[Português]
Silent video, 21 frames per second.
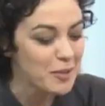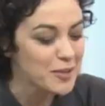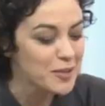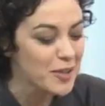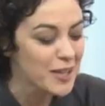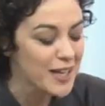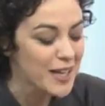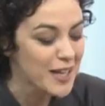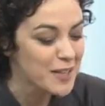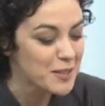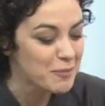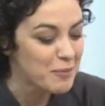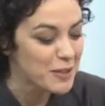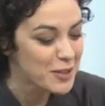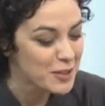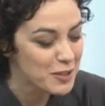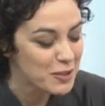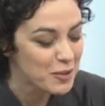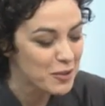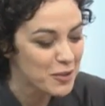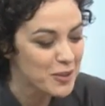são aquelas
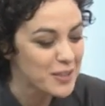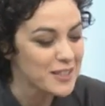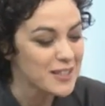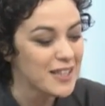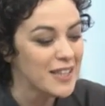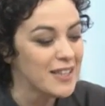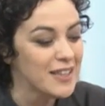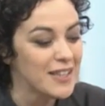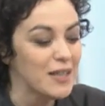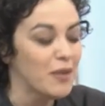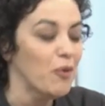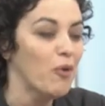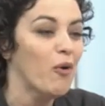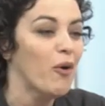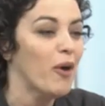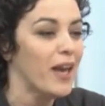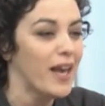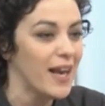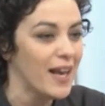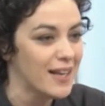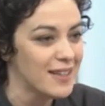pessoas que não
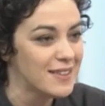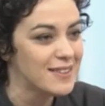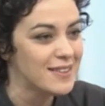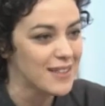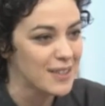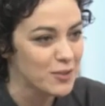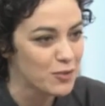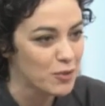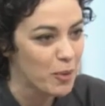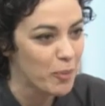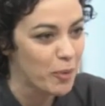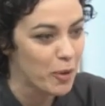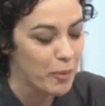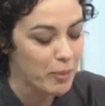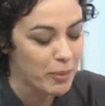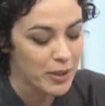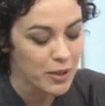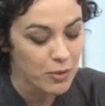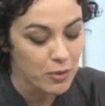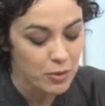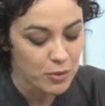conhecem a sua
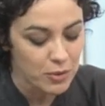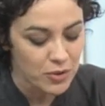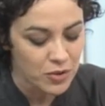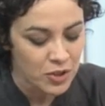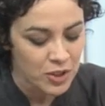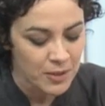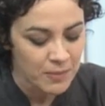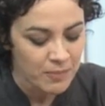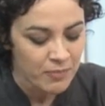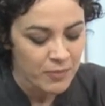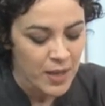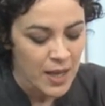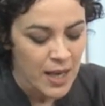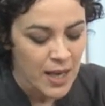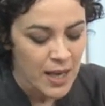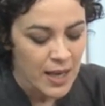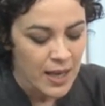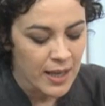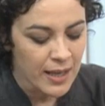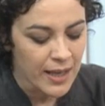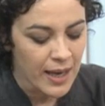própria angústia
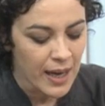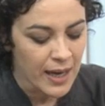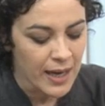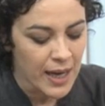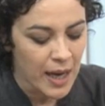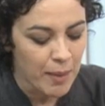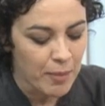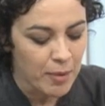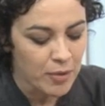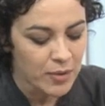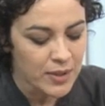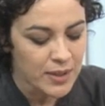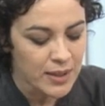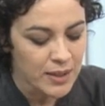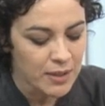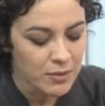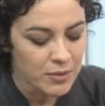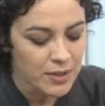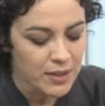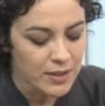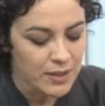e que acabam
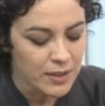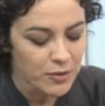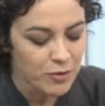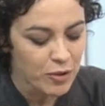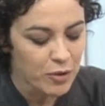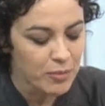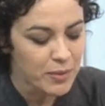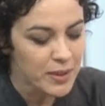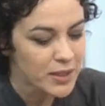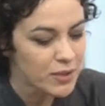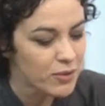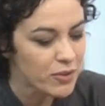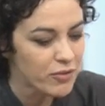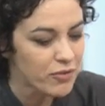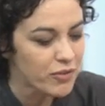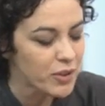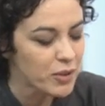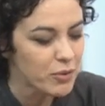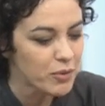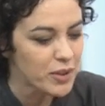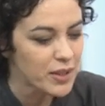então se transformando em
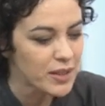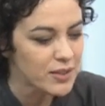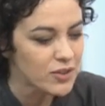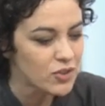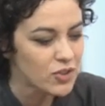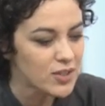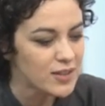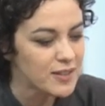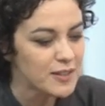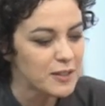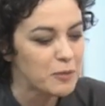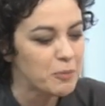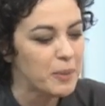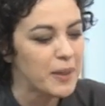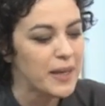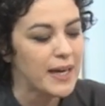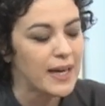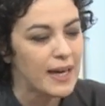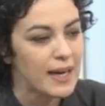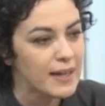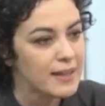figuras
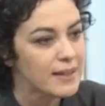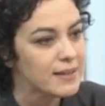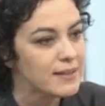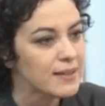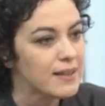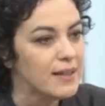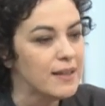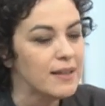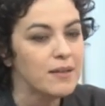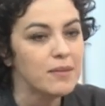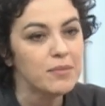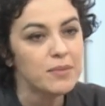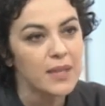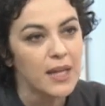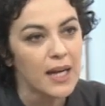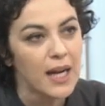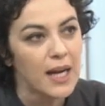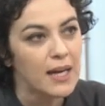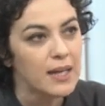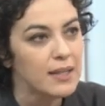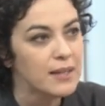desesperadas que, sei
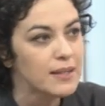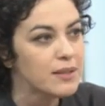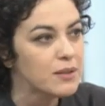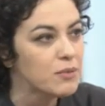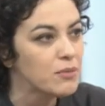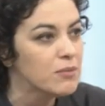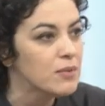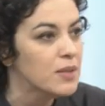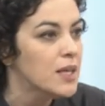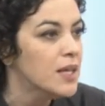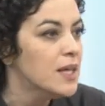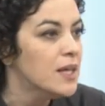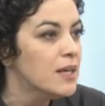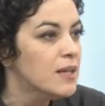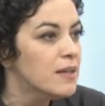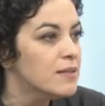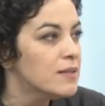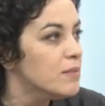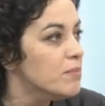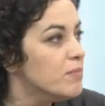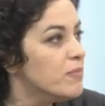lá, andam
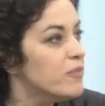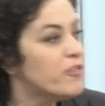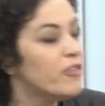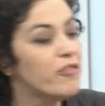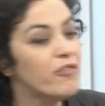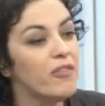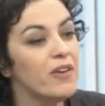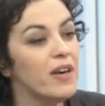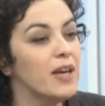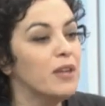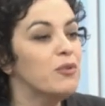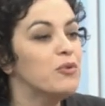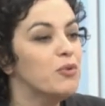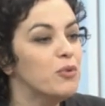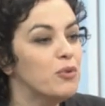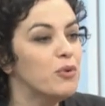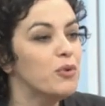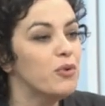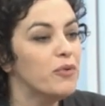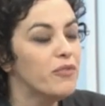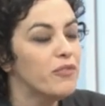Viver é
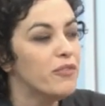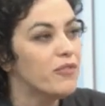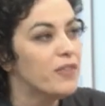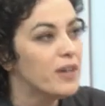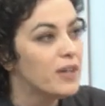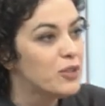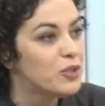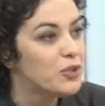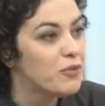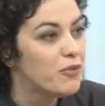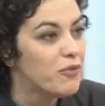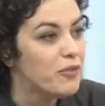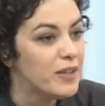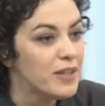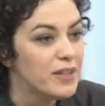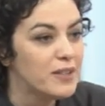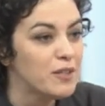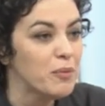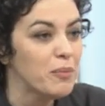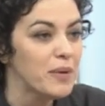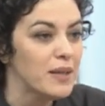duro, viver é
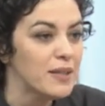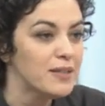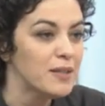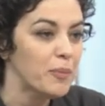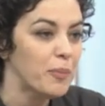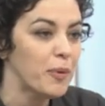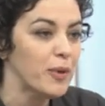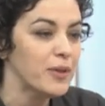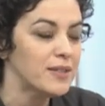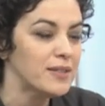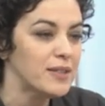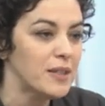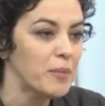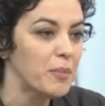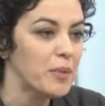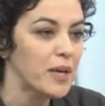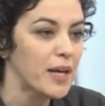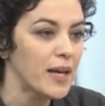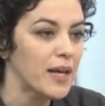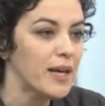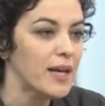difícil, mas você pode
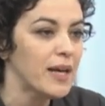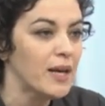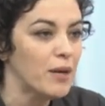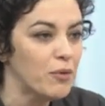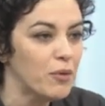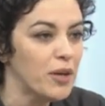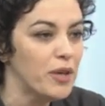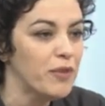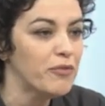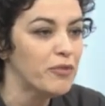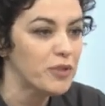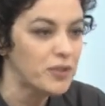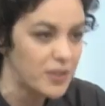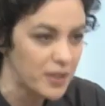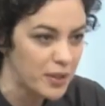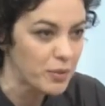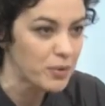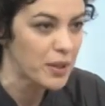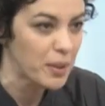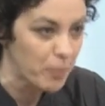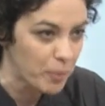sempre carregar um
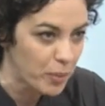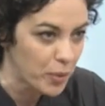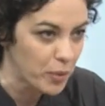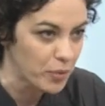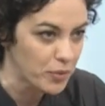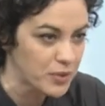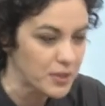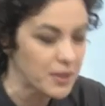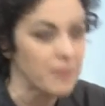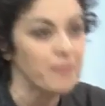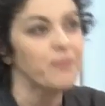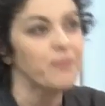rivotril na bolsa.